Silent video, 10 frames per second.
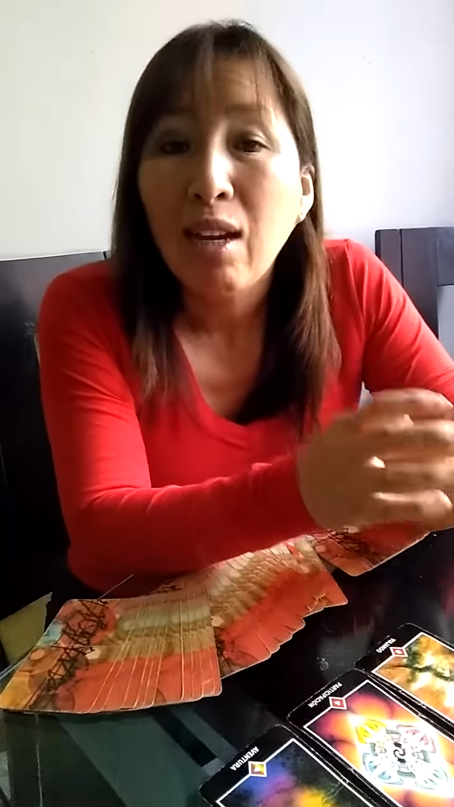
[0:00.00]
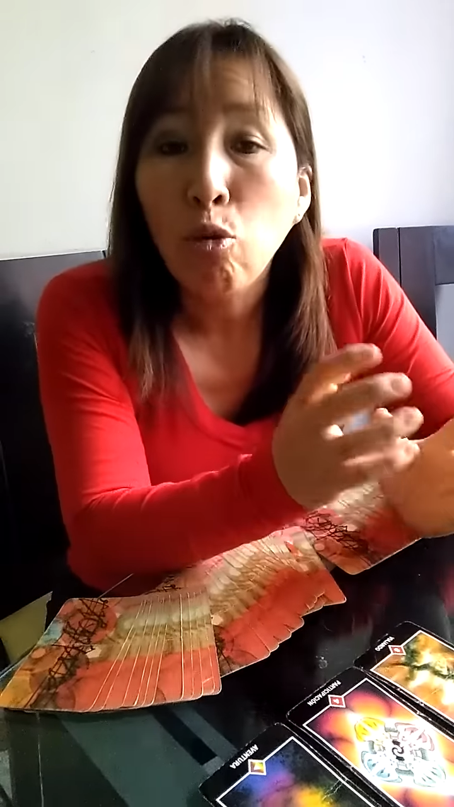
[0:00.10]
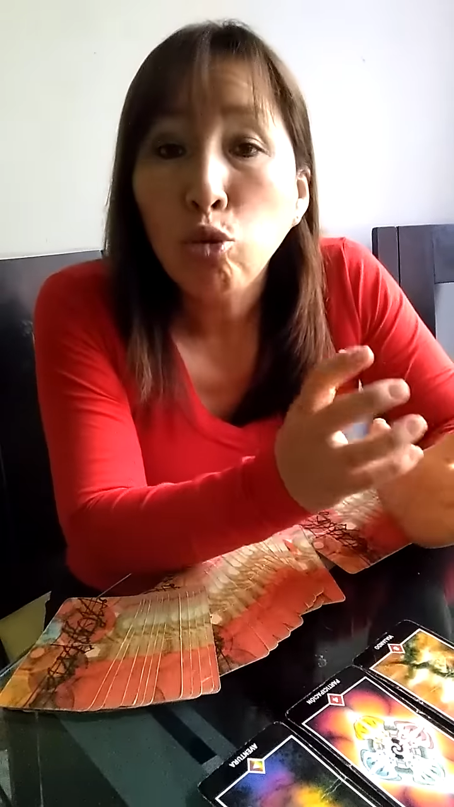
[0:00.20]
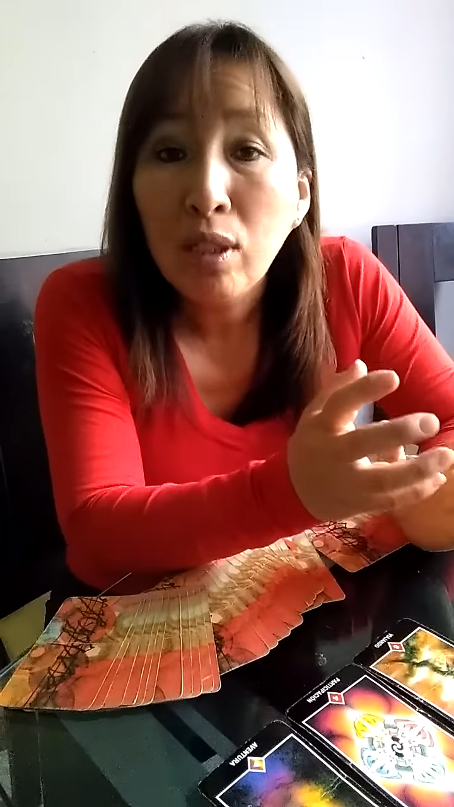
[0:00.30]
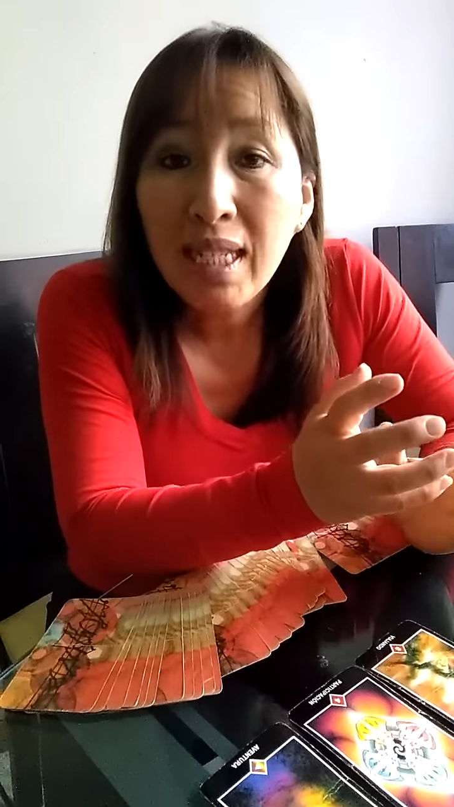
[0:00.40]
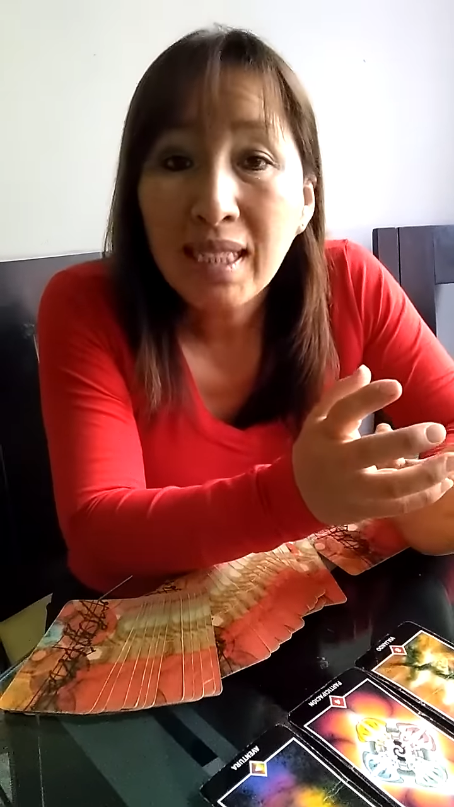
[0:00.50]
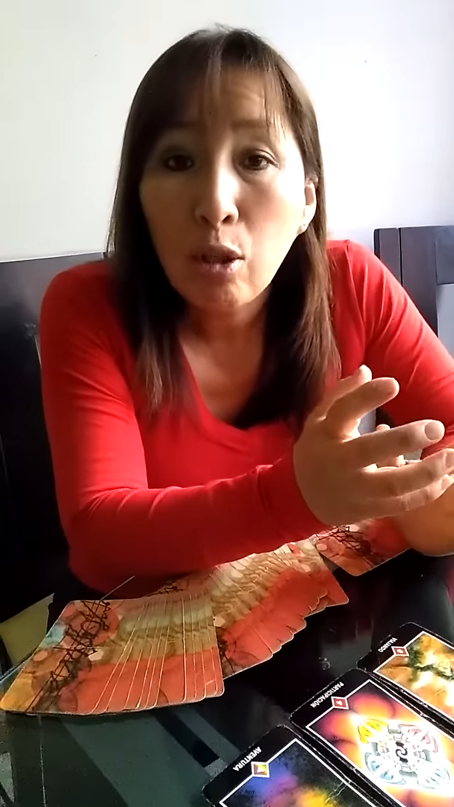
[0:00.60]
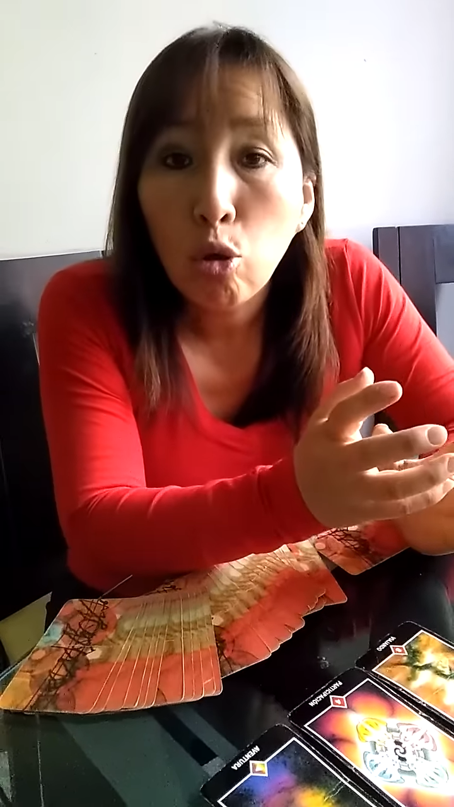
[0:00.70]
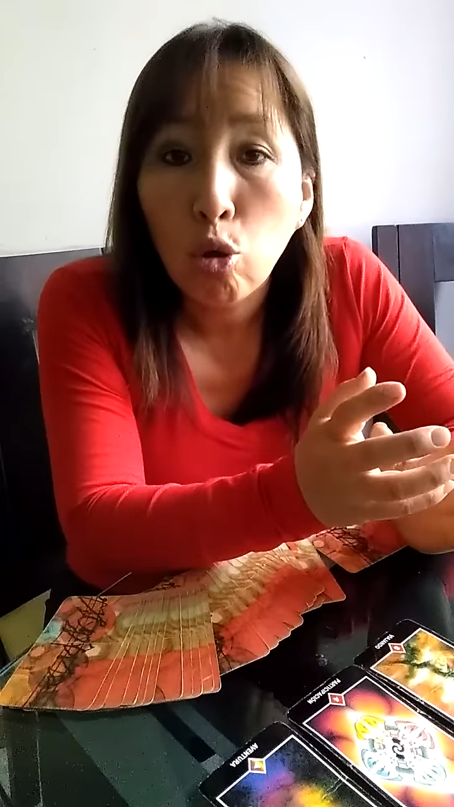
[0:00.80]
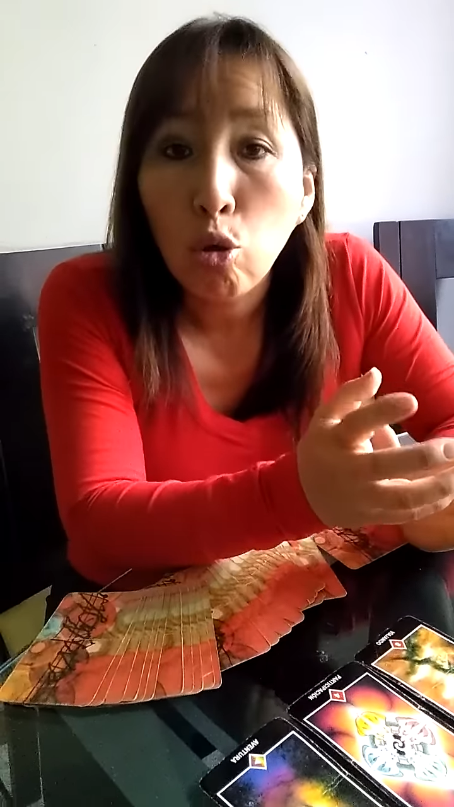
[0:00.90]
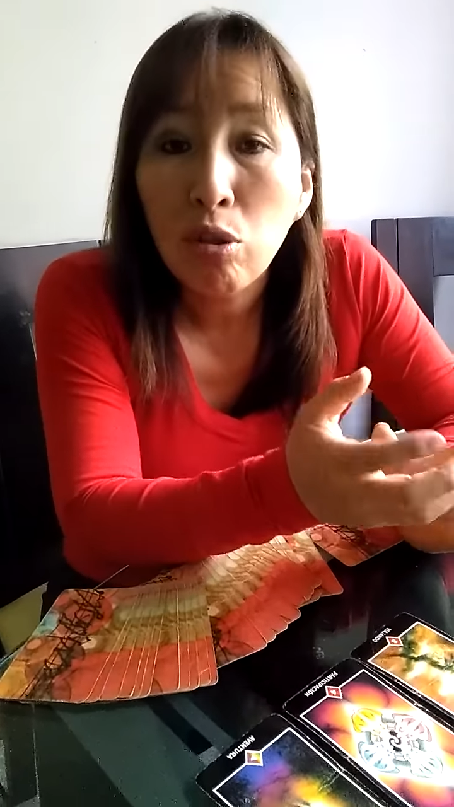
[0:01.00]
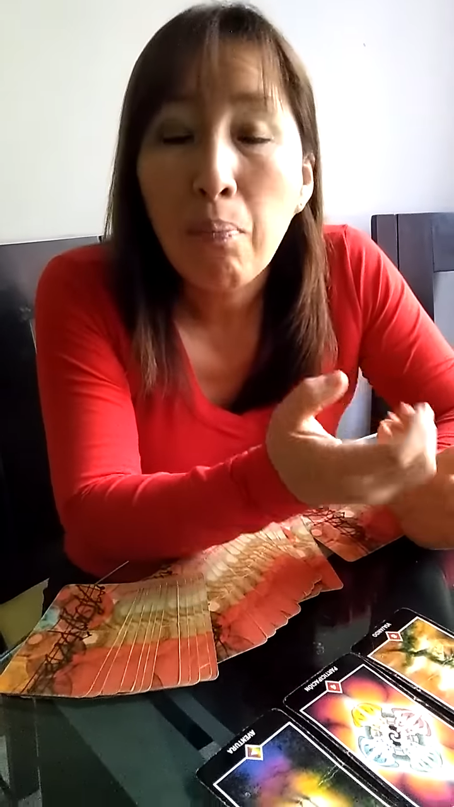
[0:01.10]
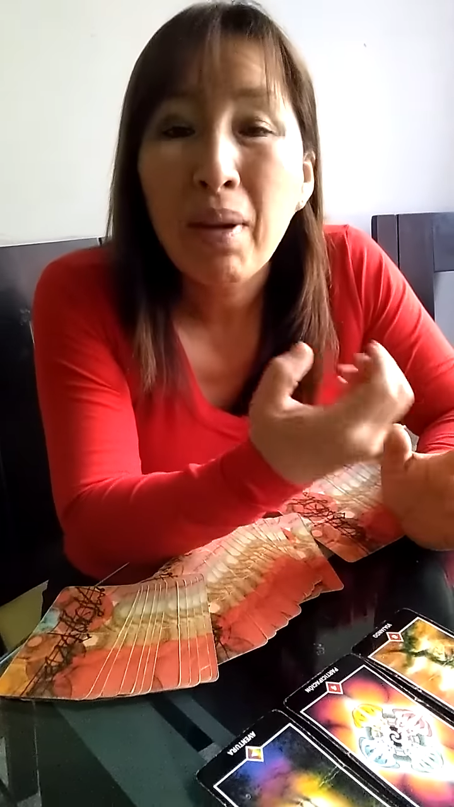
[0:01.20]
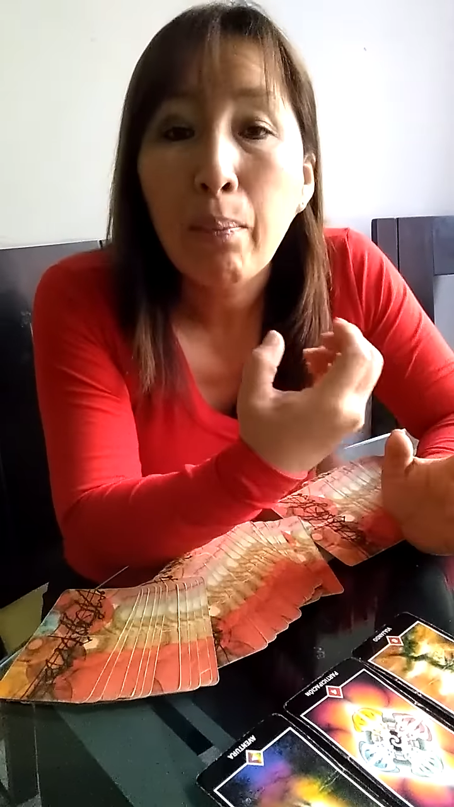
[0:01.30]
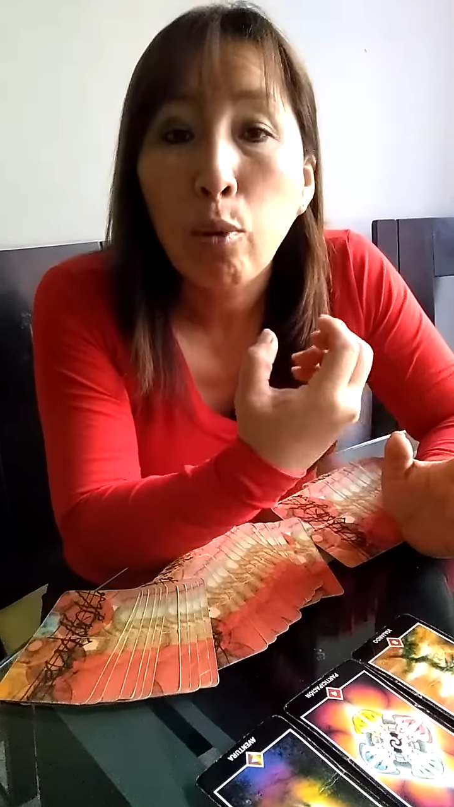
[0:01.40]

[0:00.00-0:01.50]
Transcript: Utiliza los colores para